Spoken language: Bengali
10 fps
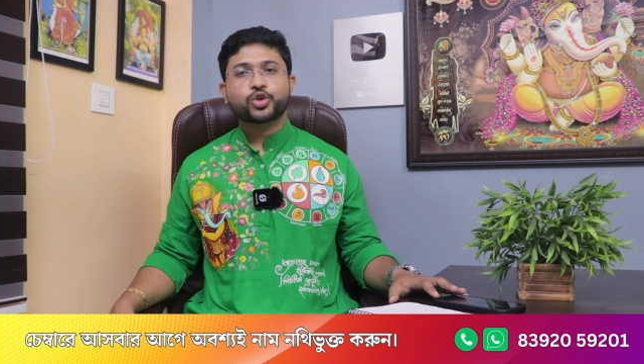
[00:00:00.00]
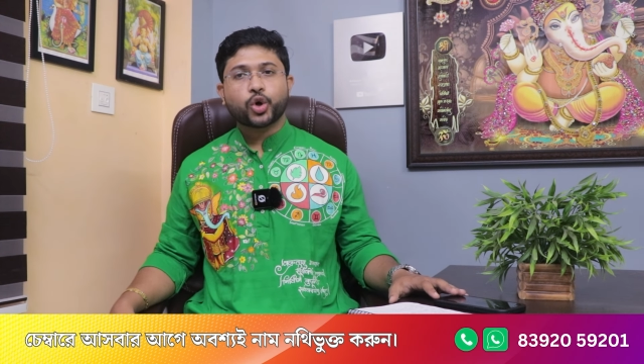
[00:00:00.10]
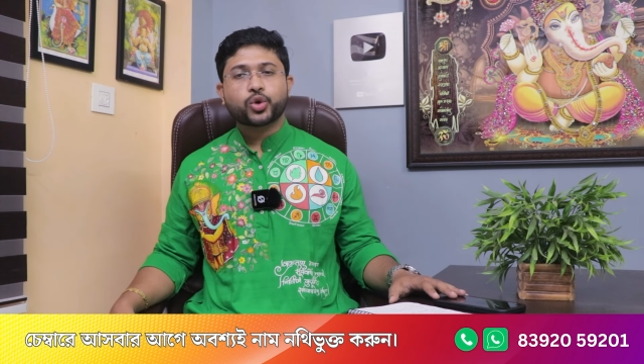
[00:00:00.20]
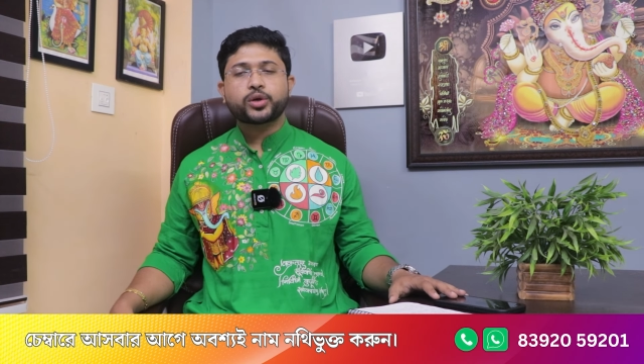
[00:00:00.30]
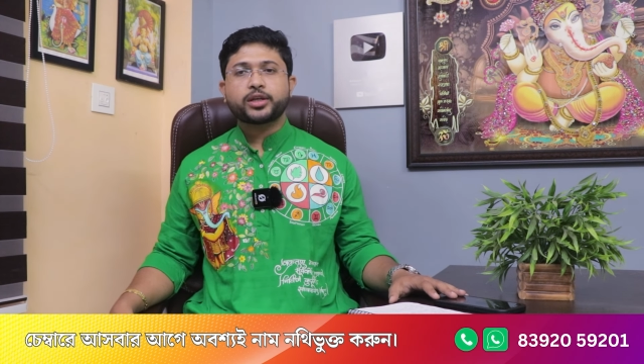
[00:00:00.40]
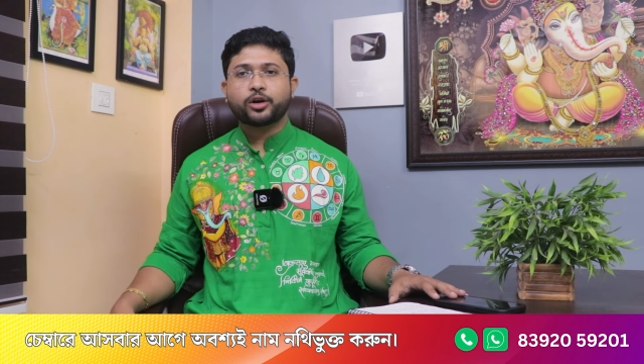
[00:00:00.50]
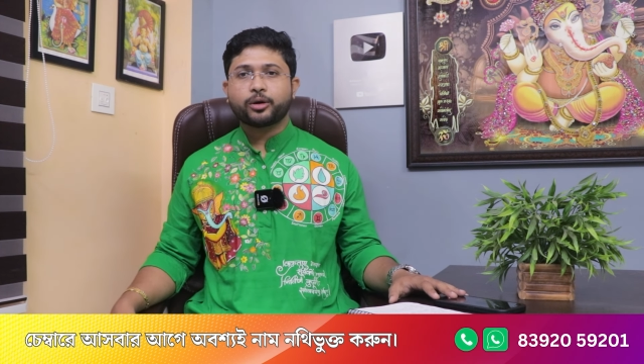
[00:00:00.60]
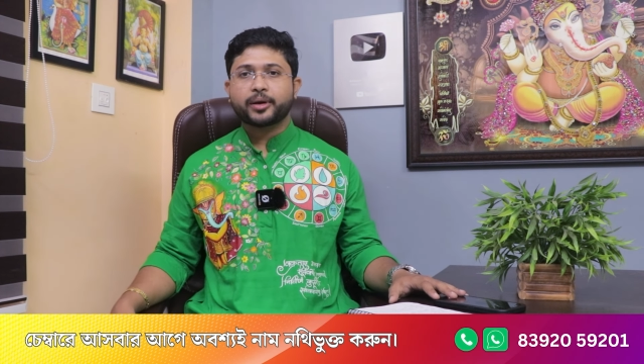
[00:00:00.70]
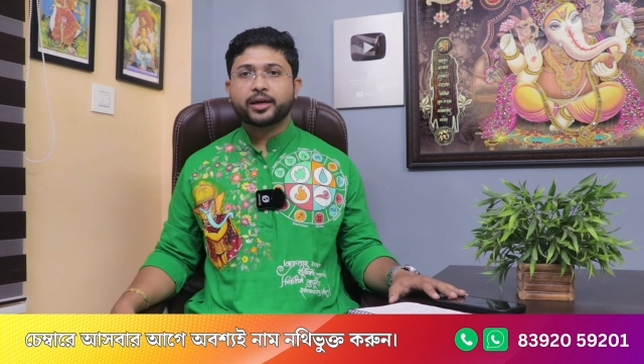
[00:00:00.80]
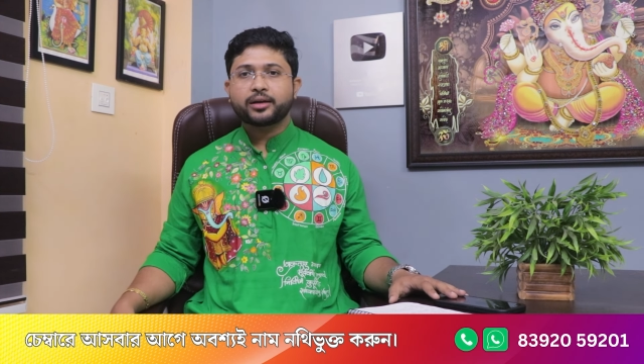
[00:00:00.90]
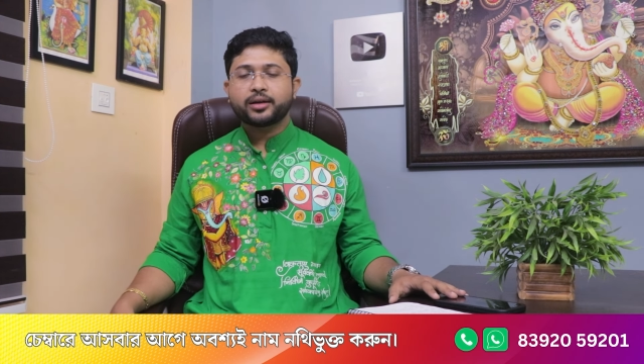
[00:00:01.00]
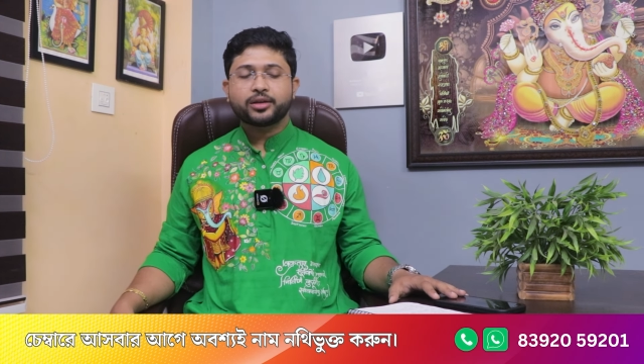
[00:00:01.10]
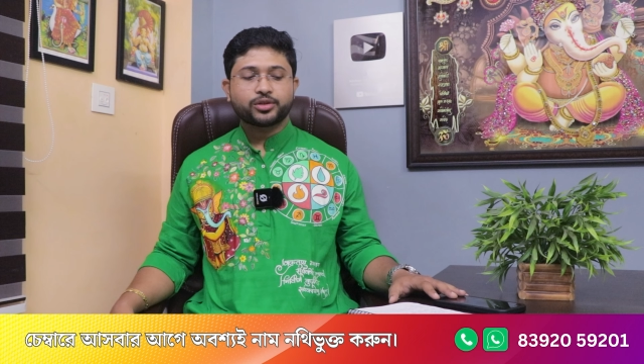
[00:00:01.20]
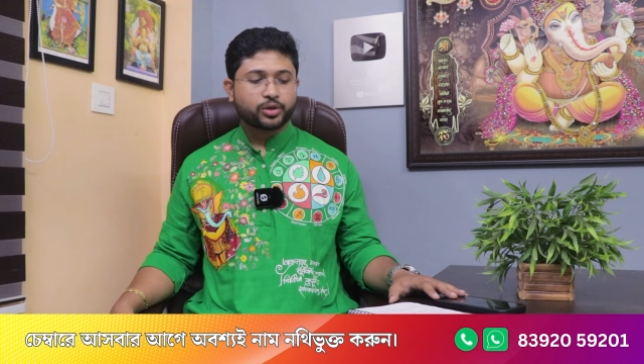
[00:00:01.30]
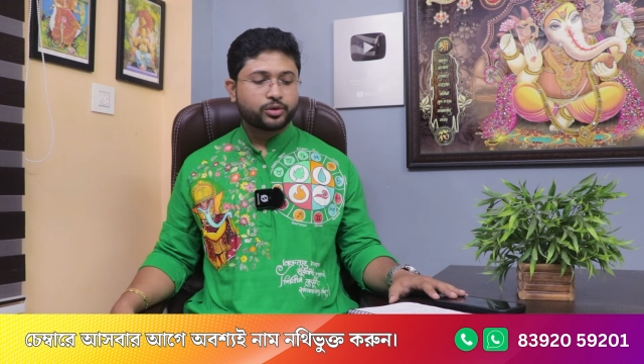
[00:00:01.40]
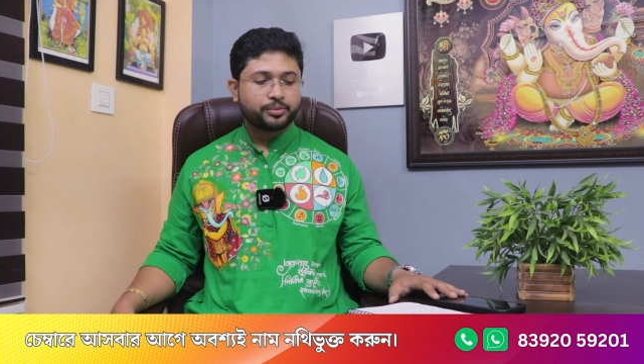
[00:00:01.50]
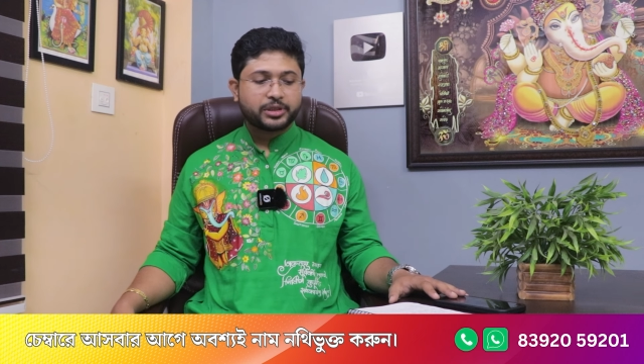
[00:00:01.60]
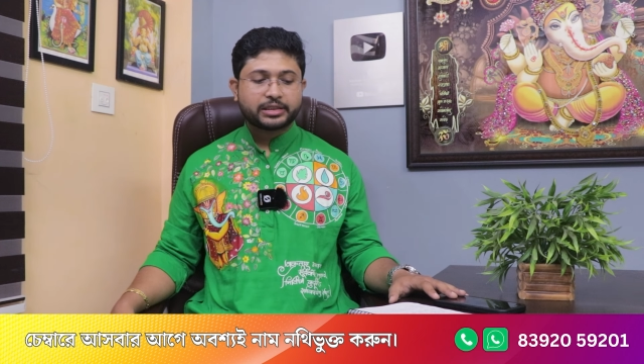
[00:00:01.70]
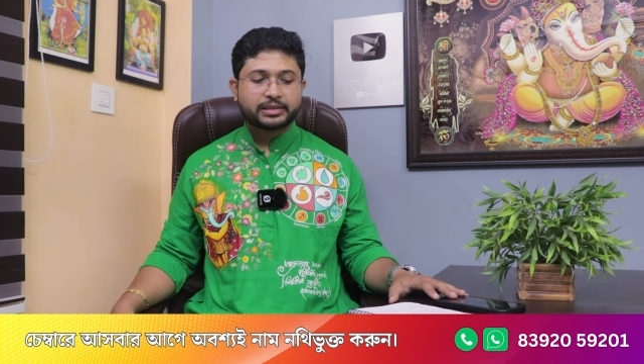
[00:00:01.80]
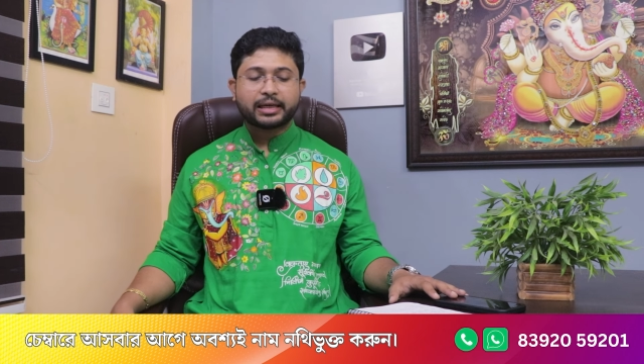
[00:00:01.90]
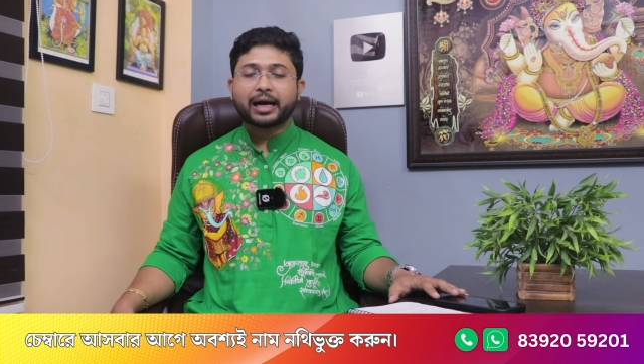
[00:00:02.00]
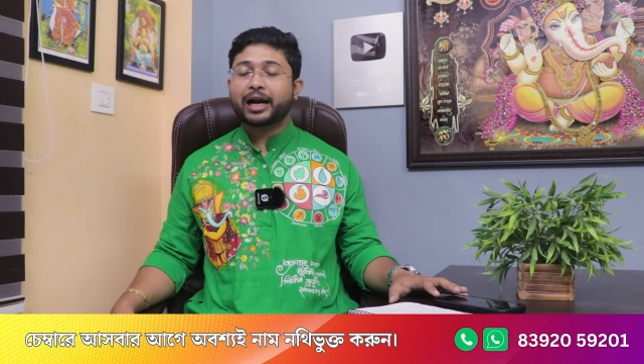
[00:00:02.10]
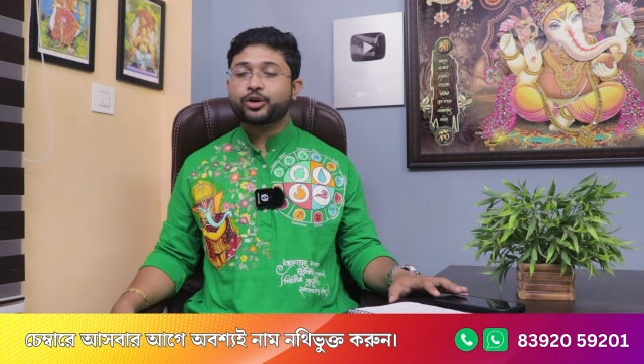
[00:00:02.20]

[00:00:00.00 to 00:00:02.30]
তখনই হবে যখন বৃশ্চিক